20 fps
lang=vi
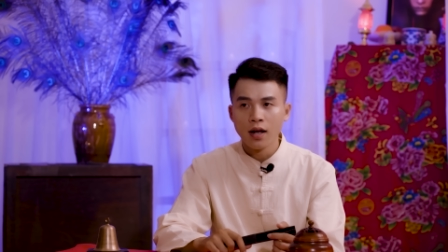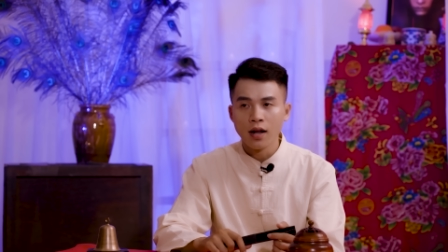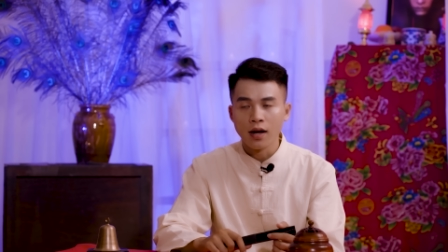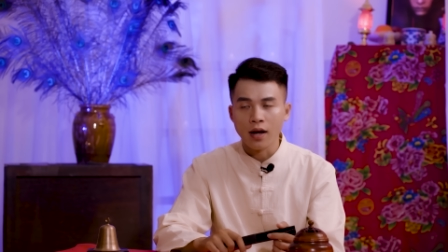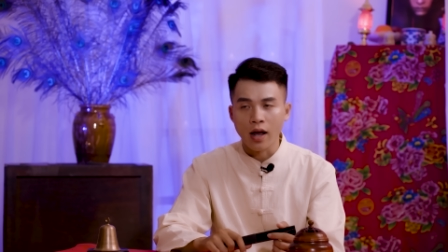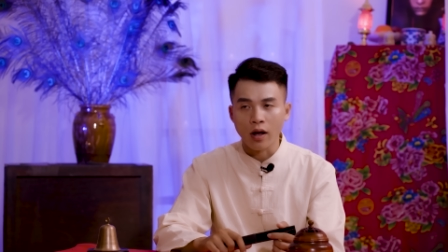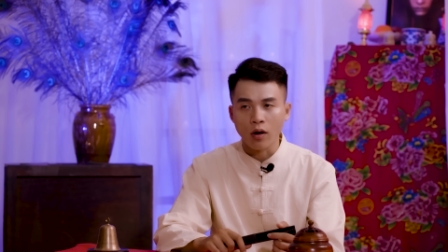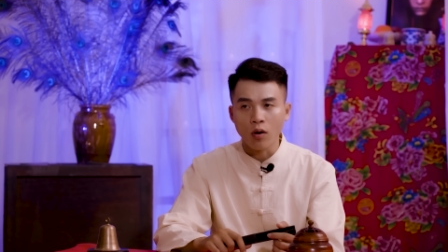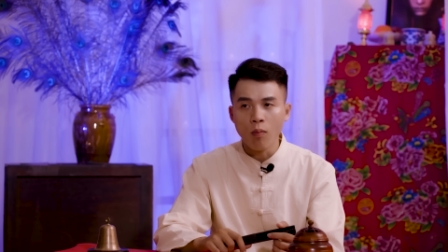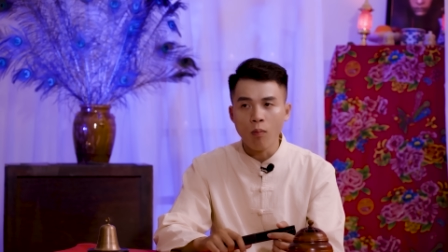
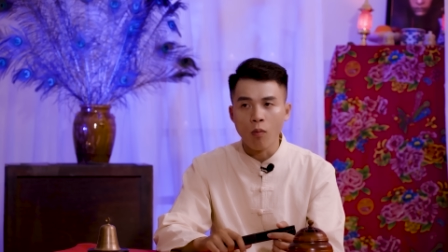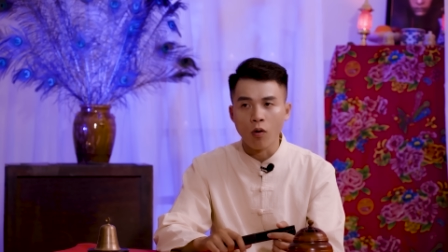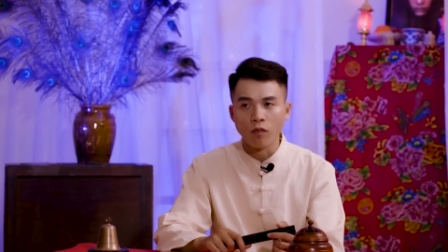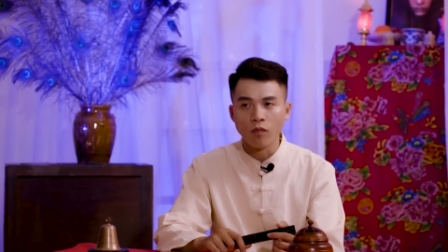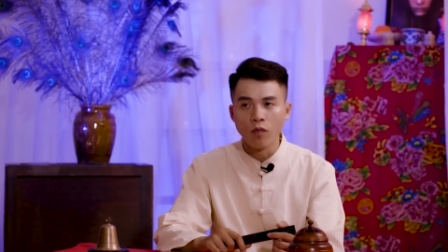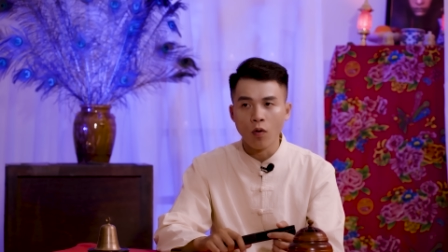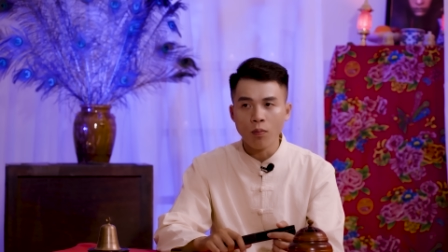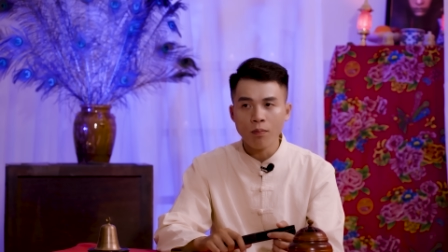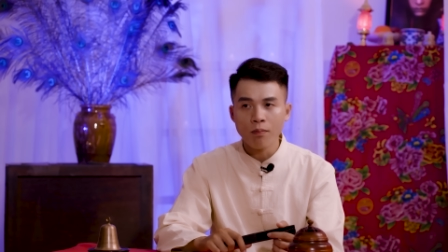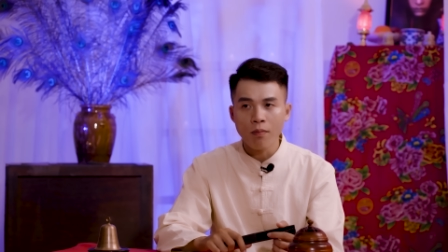lại có một
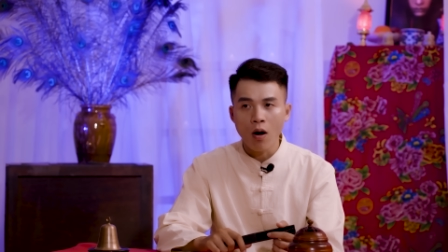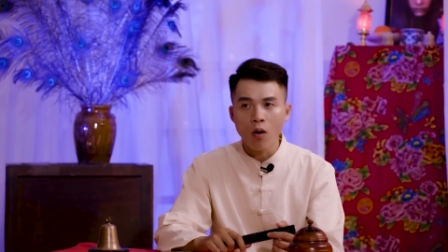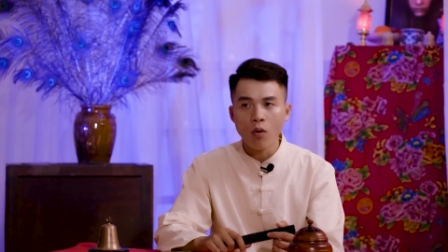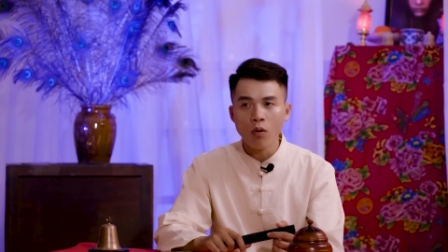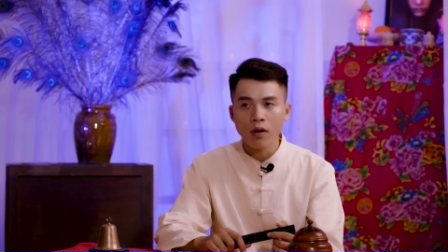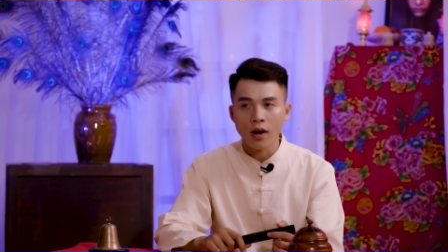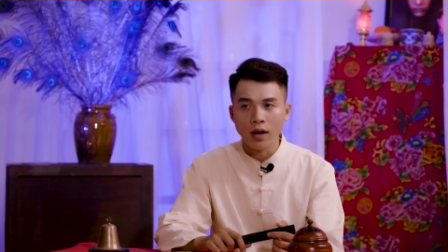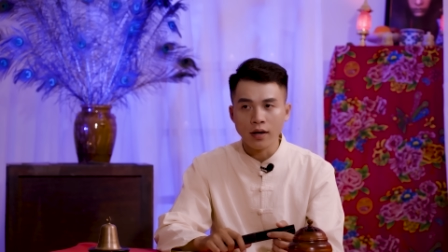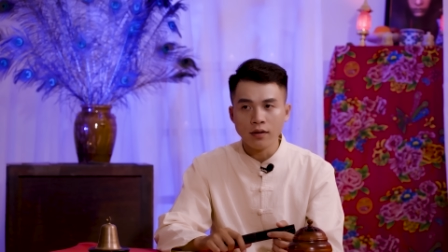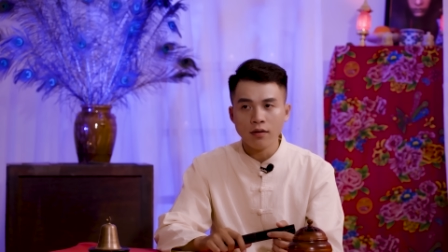vũng máu
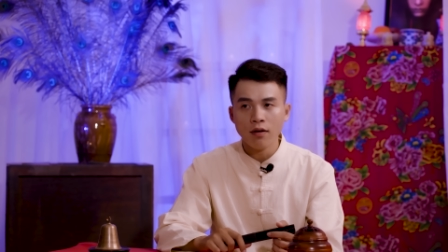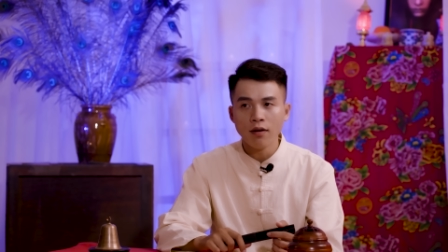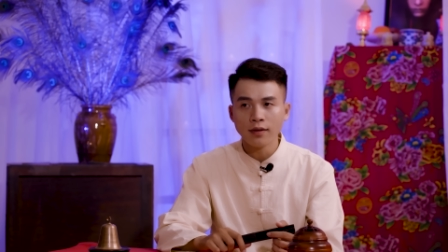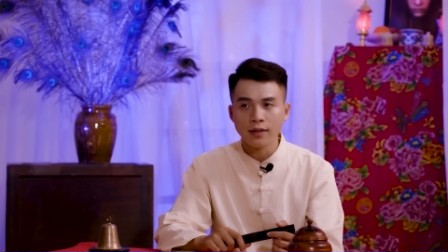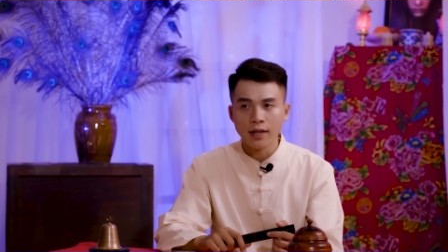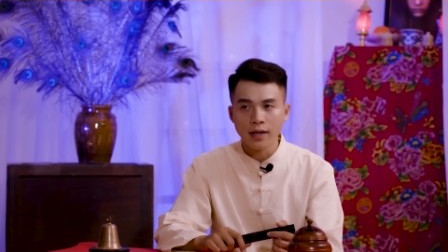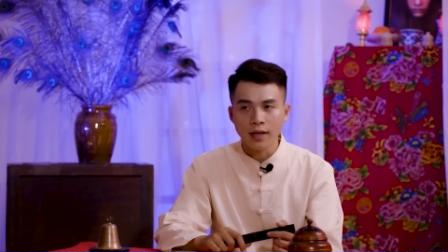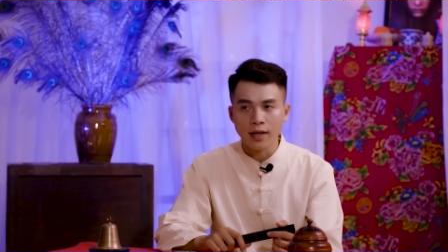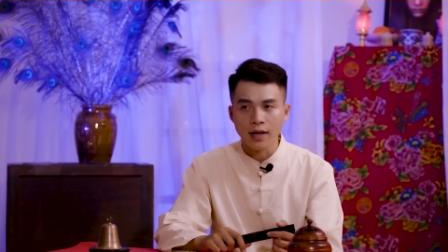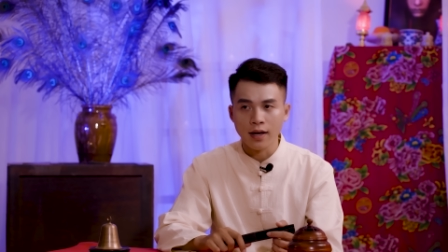lẫn nước
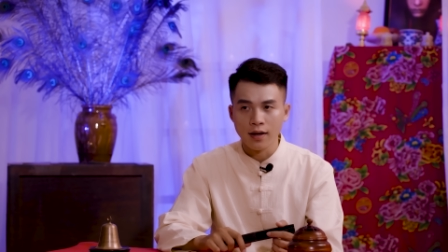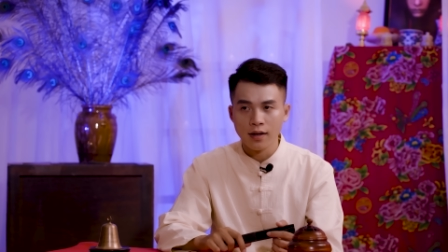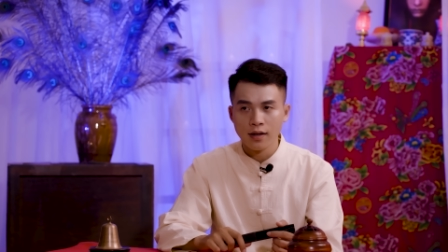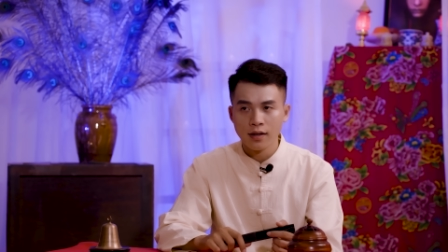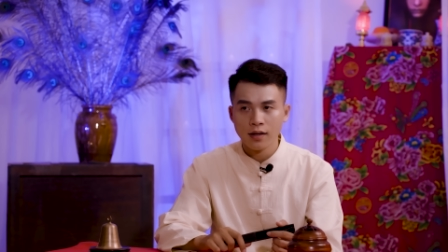thế kia.